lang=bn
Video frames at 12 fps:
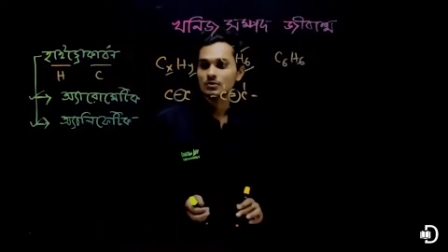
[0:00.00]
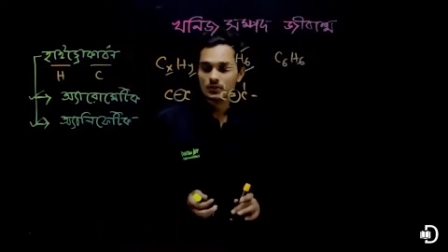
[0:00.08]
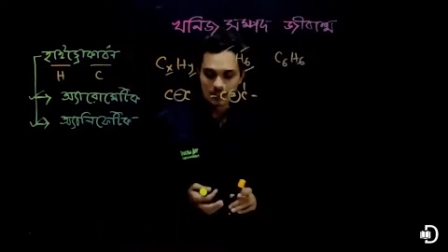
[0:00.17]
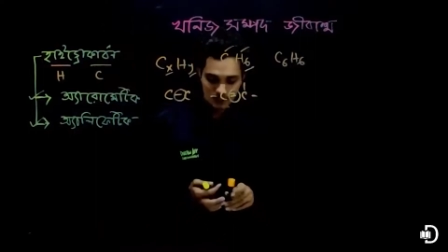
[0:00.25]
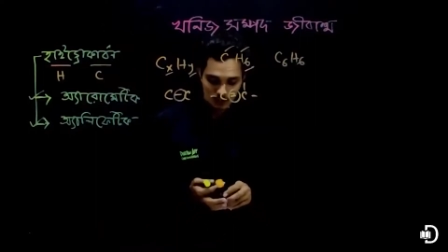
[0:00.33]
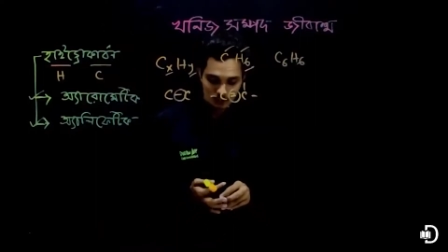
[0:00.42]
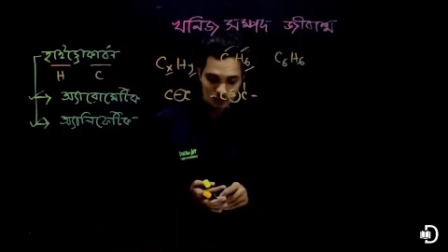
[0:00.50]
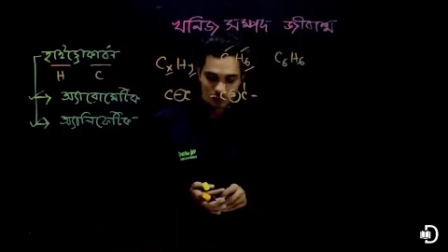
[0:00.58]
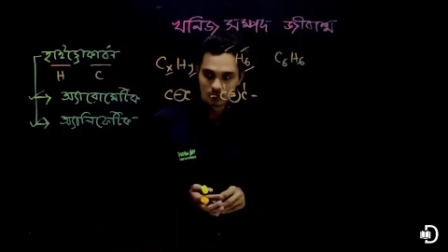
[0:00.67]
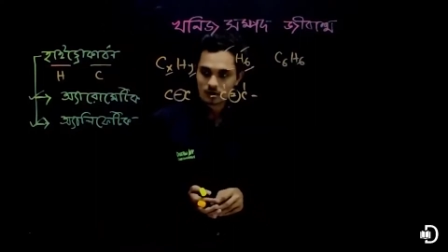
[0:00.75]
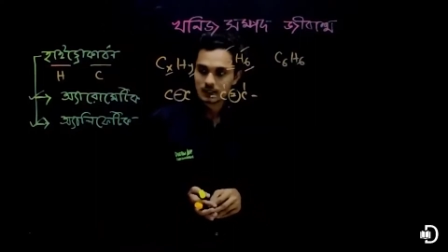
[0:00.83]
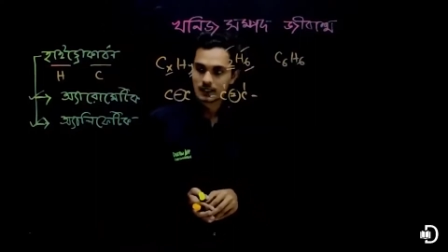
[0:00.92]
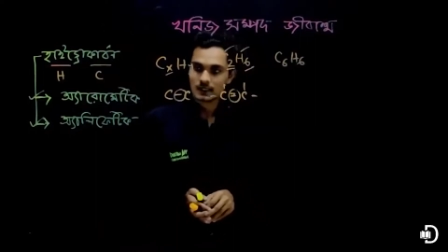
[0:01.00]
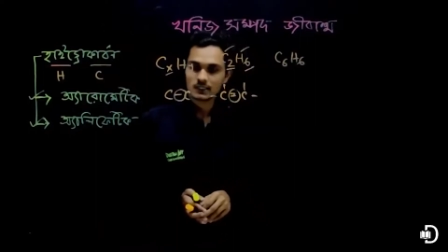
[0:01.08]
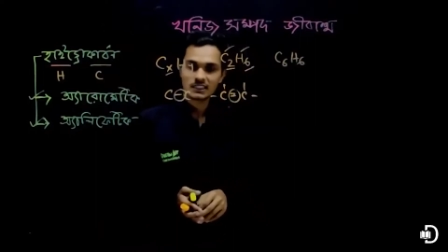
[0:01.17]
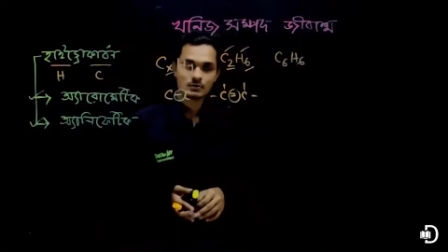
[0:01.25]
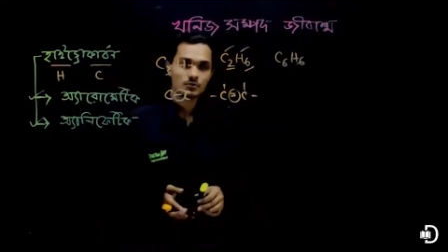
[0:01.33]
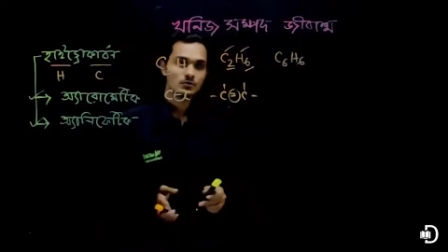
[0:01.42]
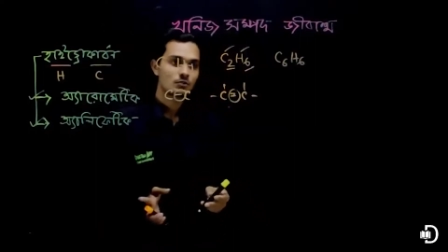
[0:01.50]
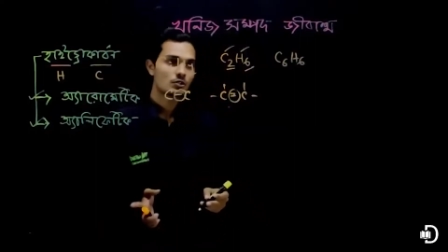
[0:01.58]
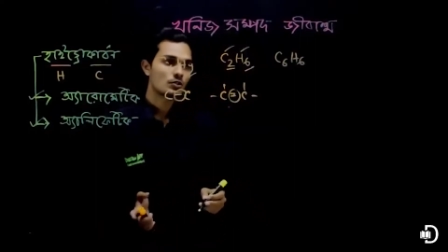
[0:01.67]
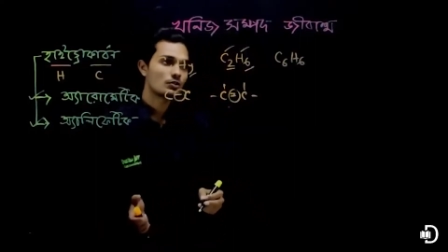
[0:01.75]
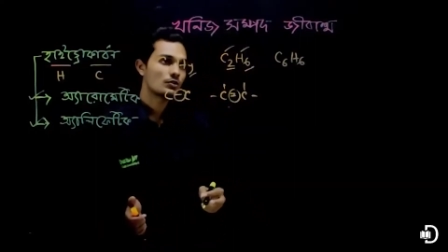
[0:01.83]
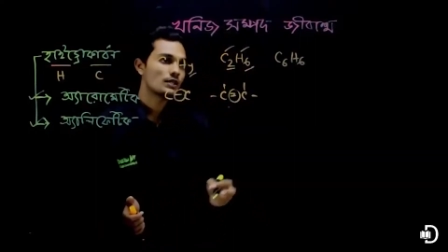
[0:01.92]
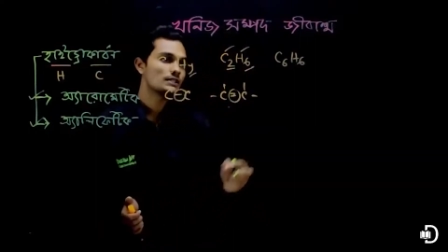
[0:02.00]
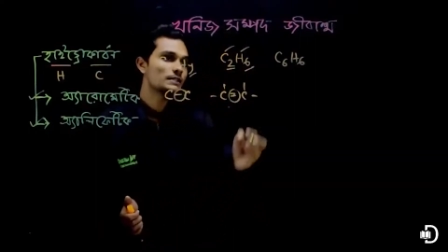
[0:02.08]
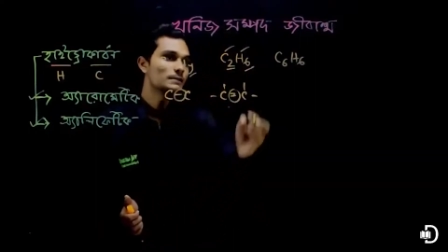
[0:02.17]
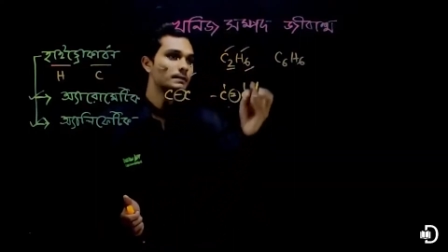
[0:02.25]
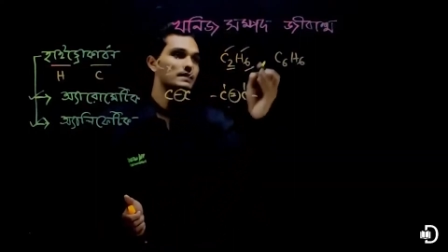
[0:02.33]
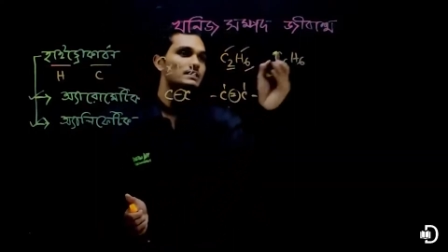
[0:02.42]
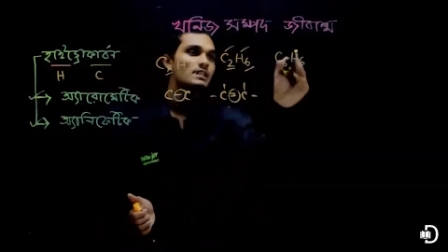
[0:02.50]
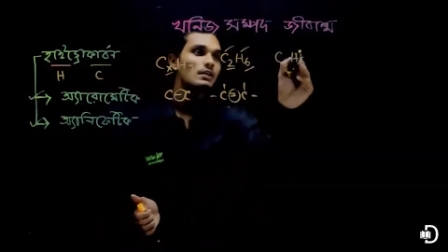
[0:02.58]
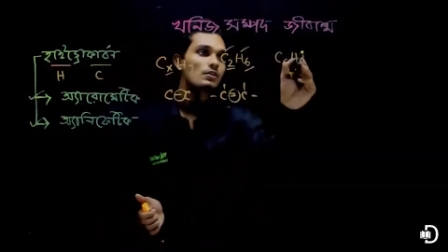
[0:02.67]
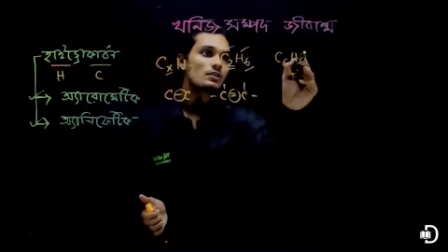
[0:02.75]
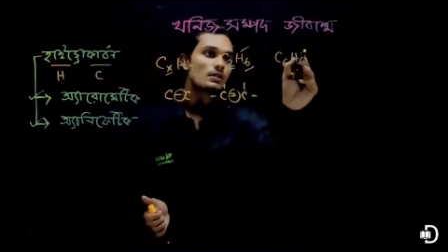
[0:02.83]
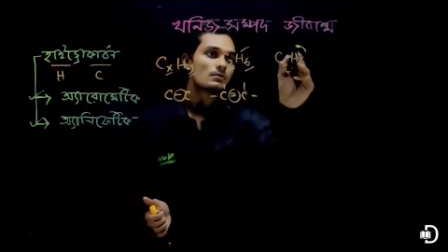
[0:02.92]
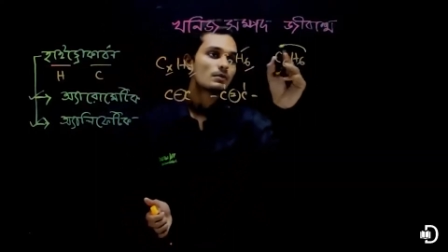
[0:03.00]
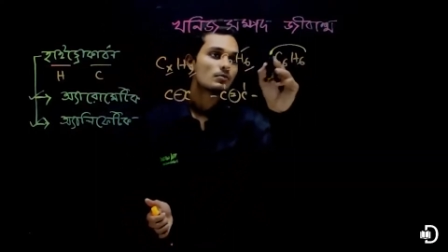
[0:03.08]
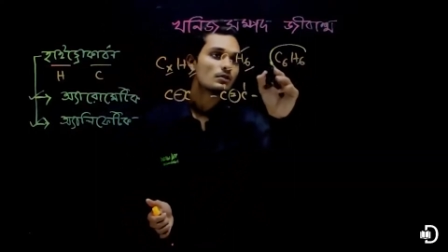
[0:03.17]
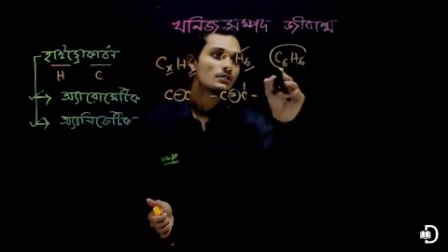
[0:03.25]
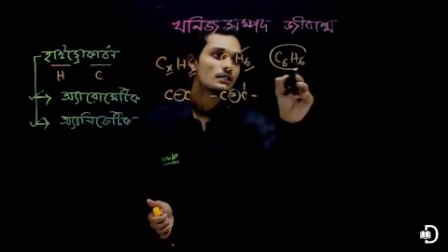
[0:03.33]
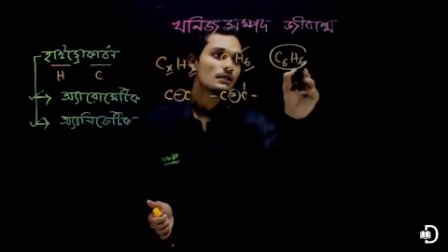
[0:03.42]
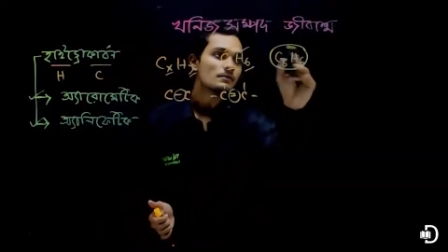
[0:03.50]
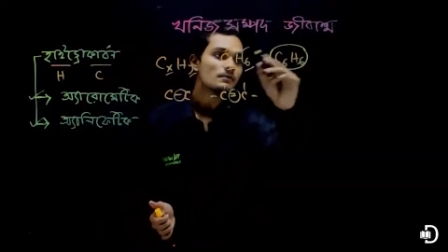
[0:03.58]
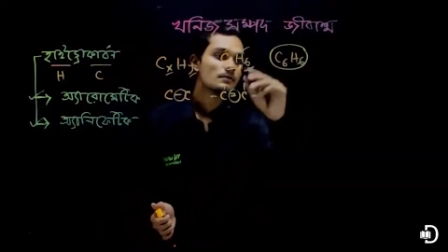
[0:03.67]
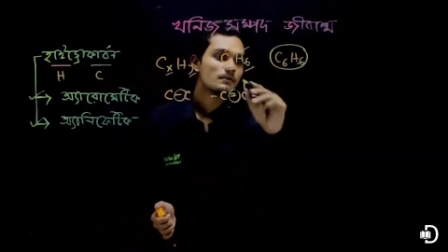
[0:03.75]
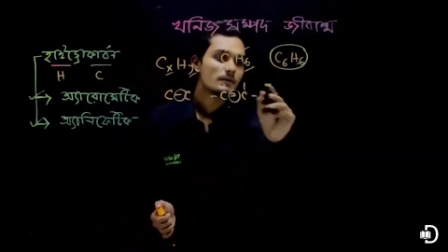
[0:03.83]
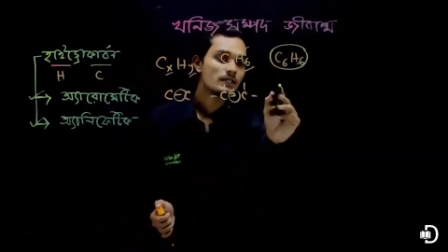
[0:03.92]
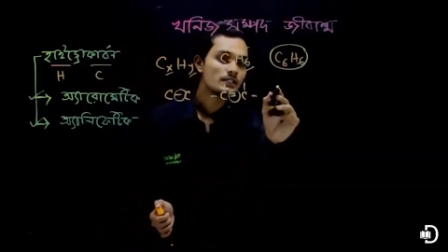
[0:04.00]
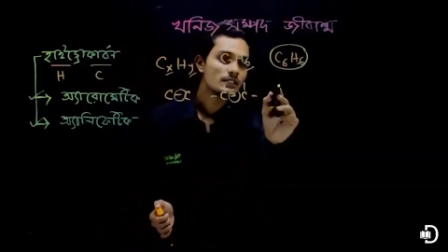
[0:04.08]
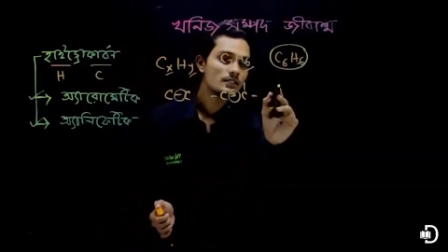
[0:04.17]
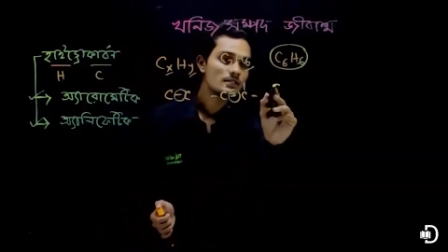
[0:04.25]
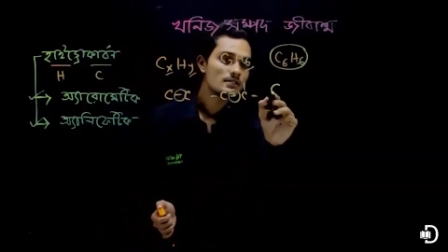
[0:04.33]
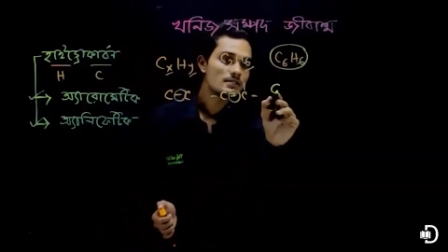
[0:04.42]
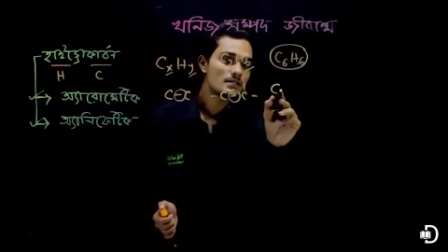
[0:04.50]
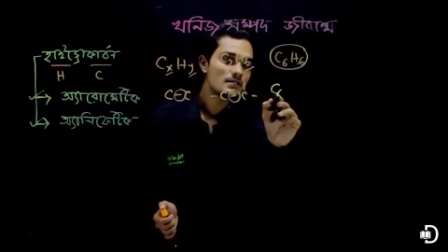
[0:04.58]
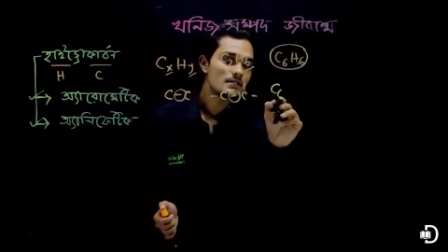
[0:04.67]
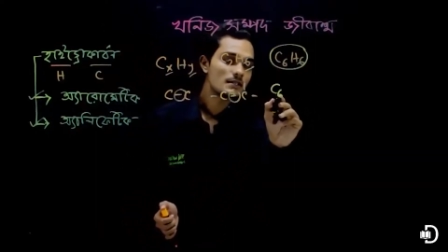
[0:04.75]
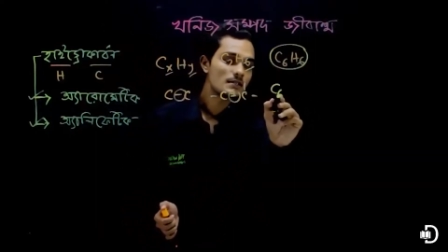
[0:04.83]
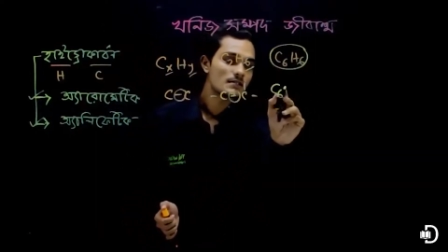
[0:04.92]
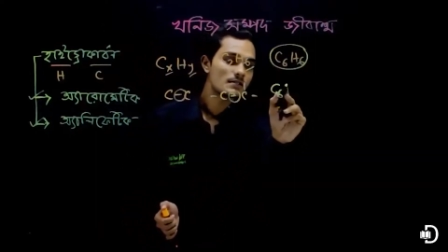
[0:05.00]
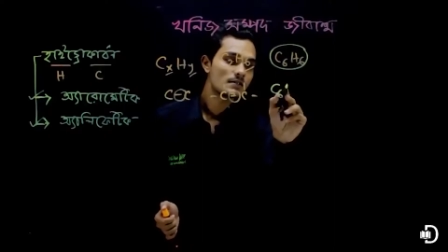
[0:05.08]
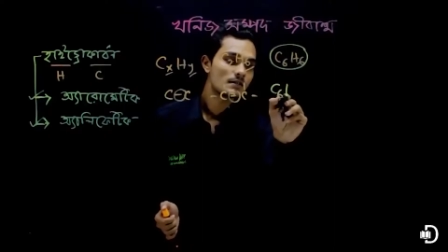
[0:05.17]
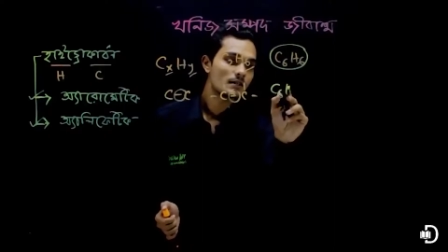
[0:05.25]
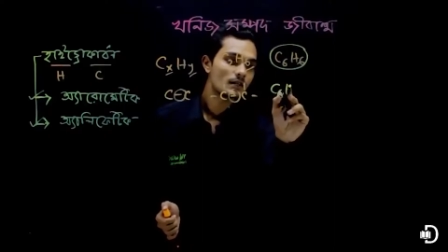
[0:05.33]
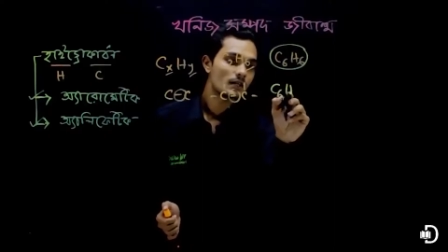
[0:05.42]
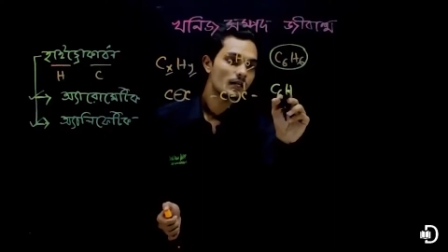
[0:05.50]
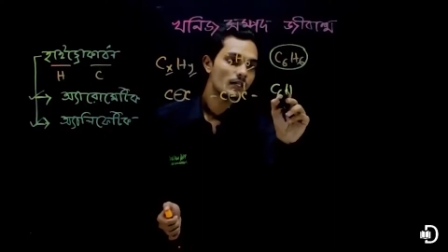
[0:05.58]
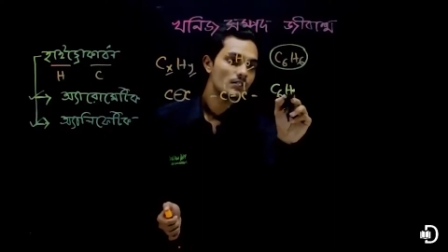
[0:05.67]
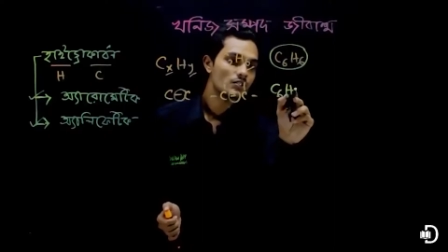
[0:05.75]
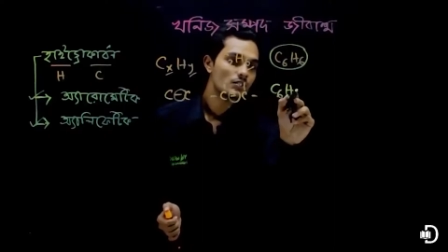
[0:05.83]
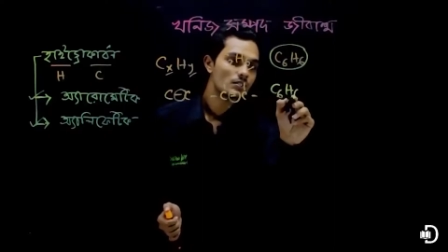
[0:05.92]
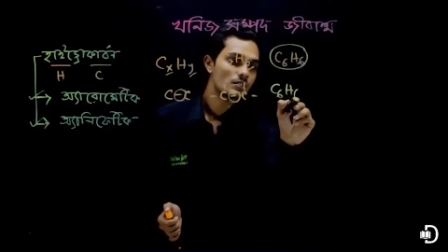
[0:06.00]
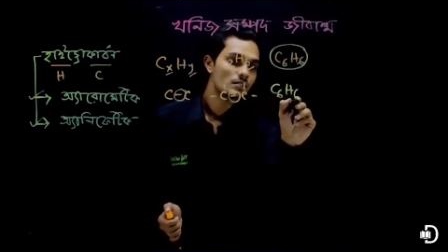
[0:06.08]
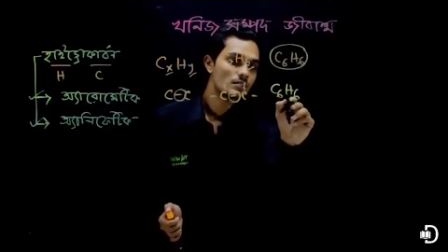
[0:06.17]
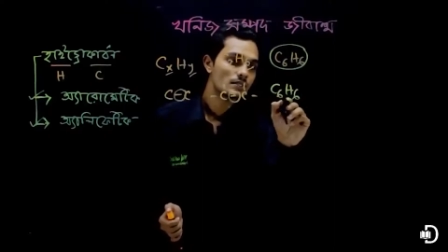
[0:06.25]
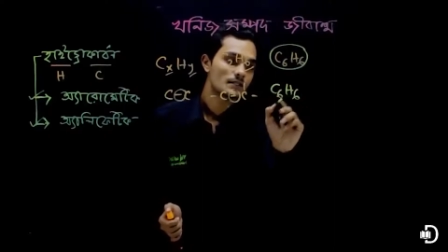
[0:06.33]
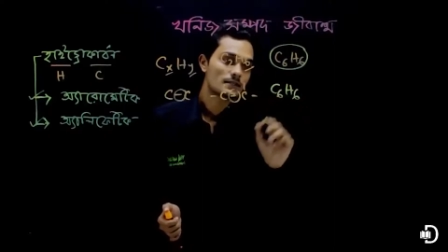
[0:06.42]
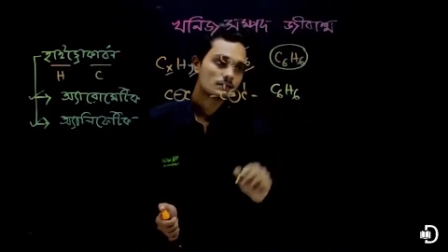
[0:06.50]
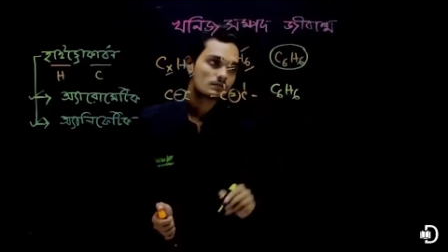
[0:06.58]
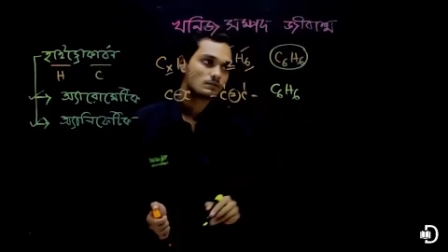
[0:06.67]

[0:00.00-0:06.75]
আমরা যদি একটা উদাহরণ দেখি যেমন মনে করো এই যে বেঞ্জিনের কথা আমরা বলেছিলাম বেঞ্জিন সি সিক্স এইচ সিক্স